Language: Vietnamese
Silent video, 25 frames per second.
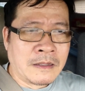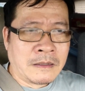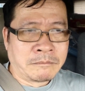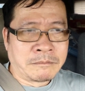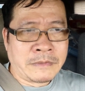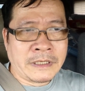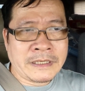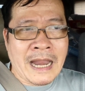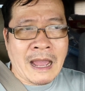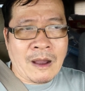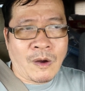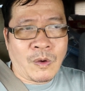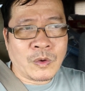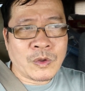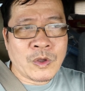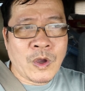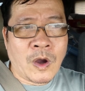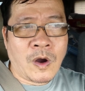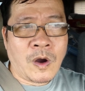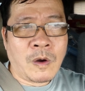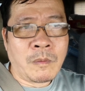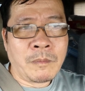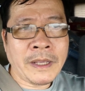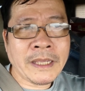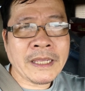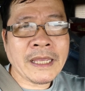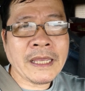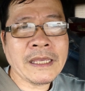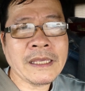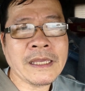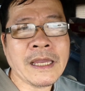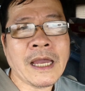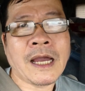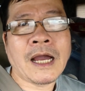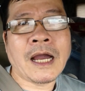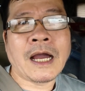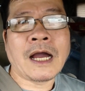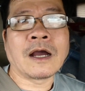mình đậu vô mấy
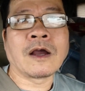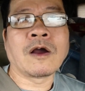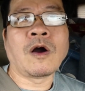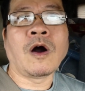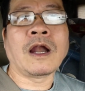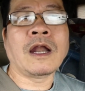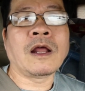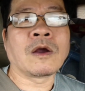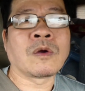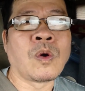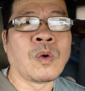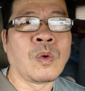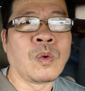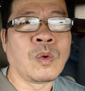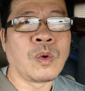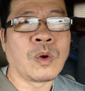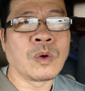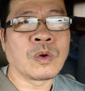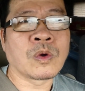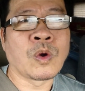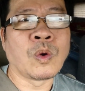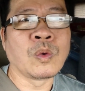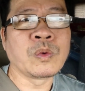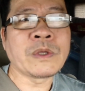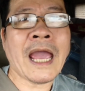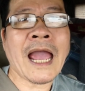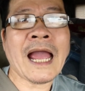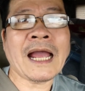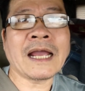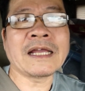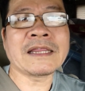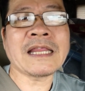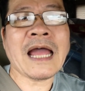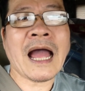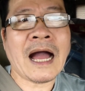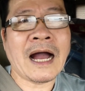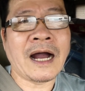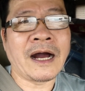cái gọi là khu nhà
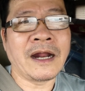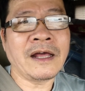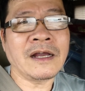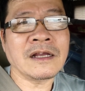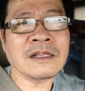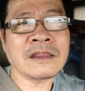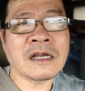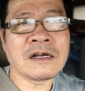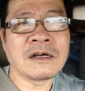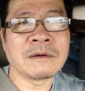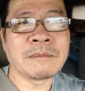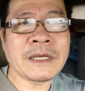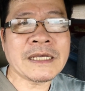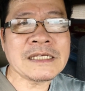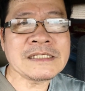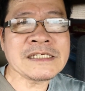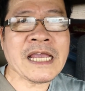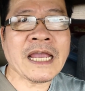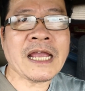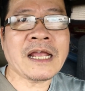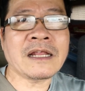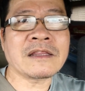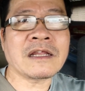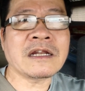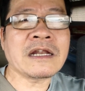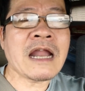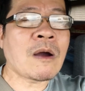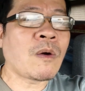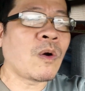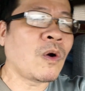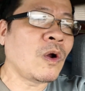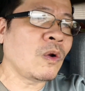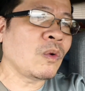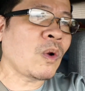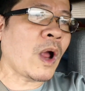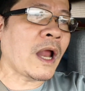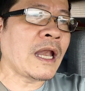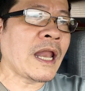người ta ở đó, thường mấy cái xe nó đậu
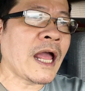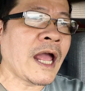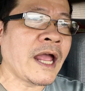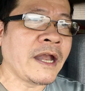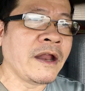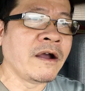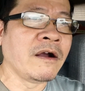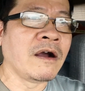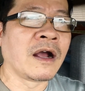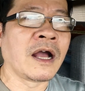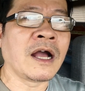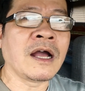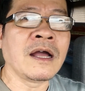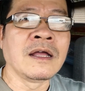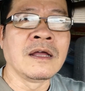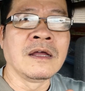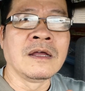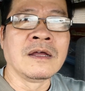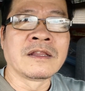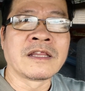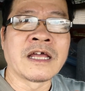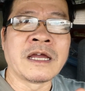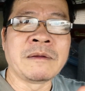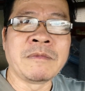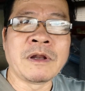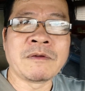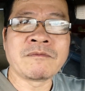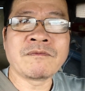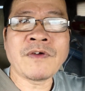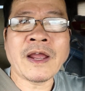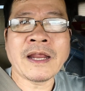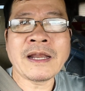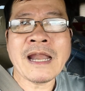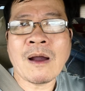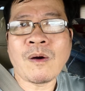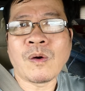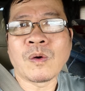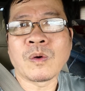ở ngoài lề đường á, thì mình
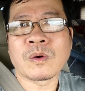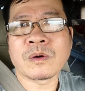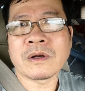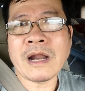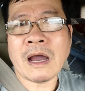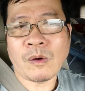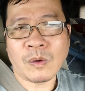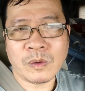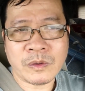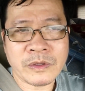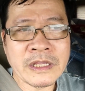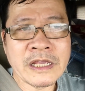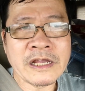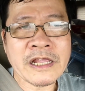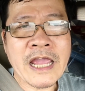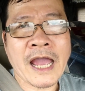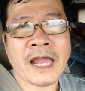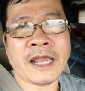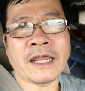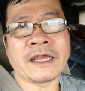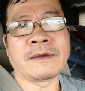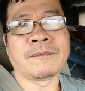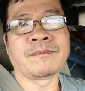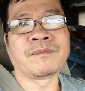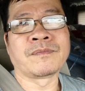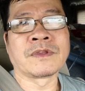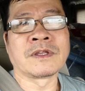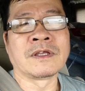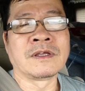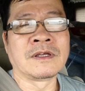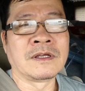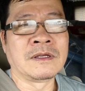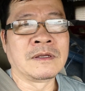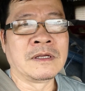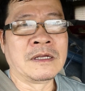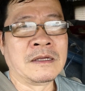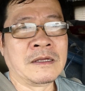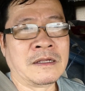phải đậu như vậy,
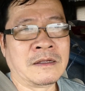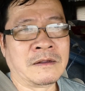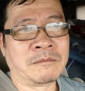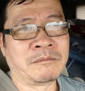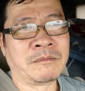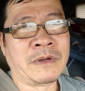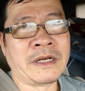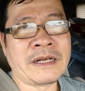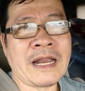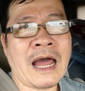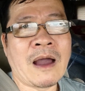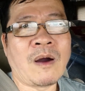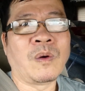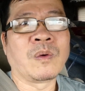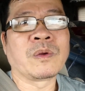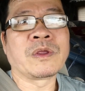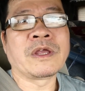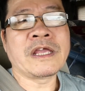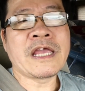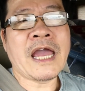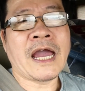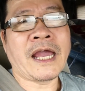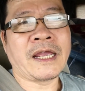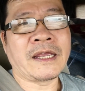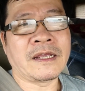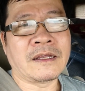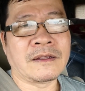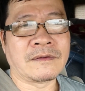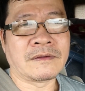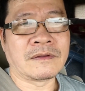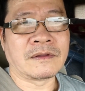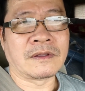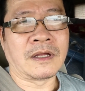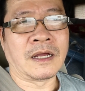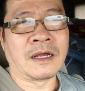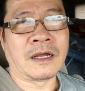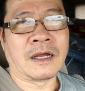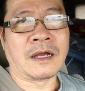mình đậu như vậy.
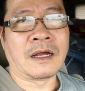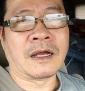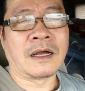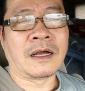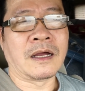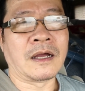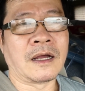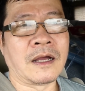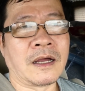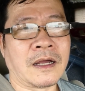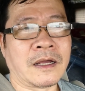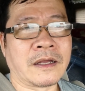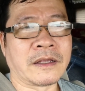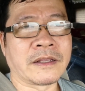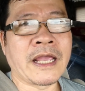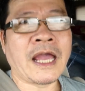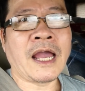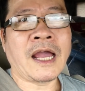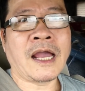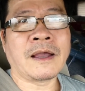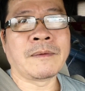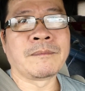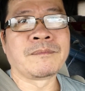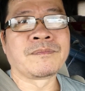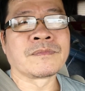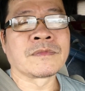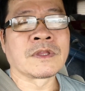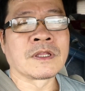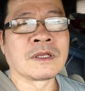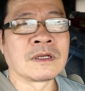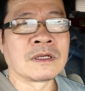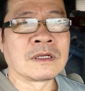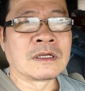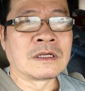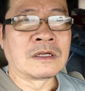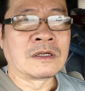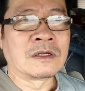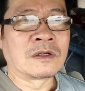Yeah.
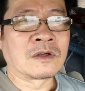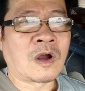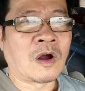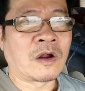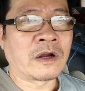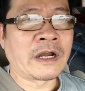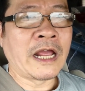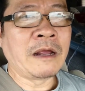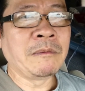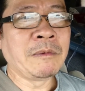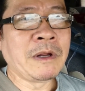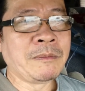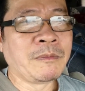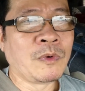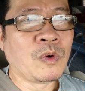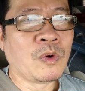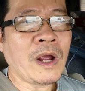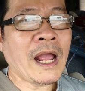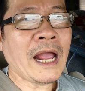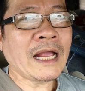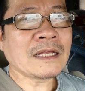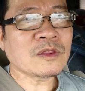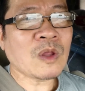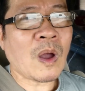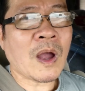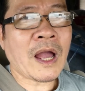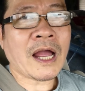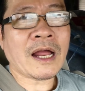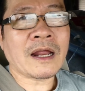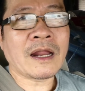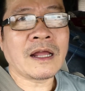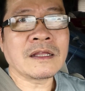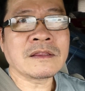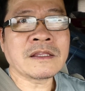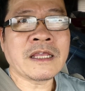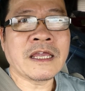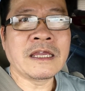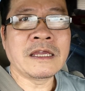Còn nếu mình an toàn
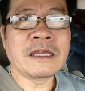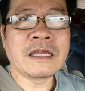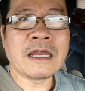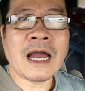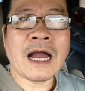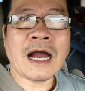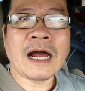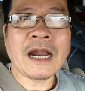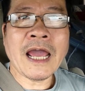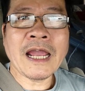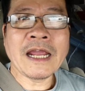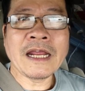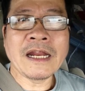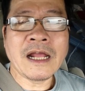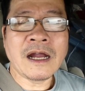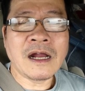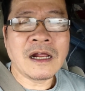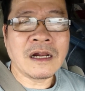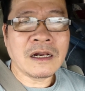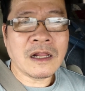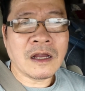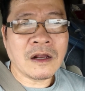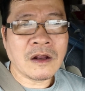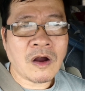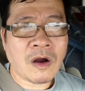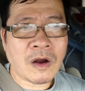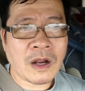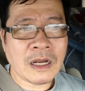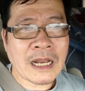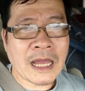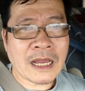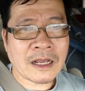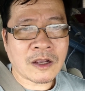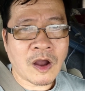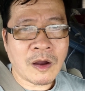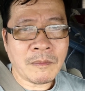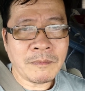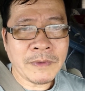á, thì ở đây đó nó gọi
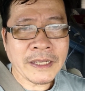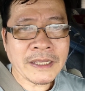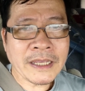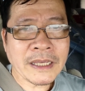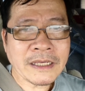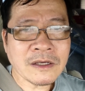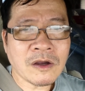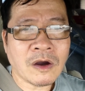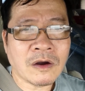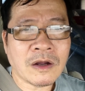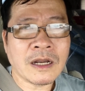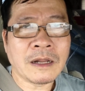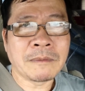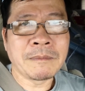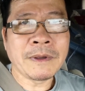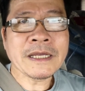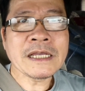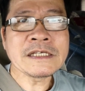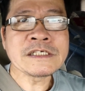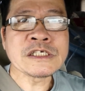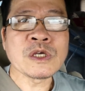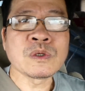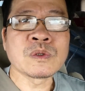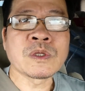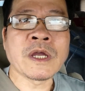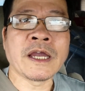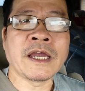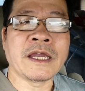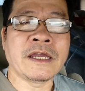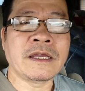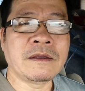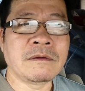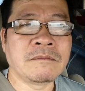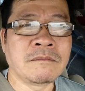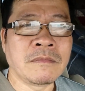là có mấy cái siêu thị,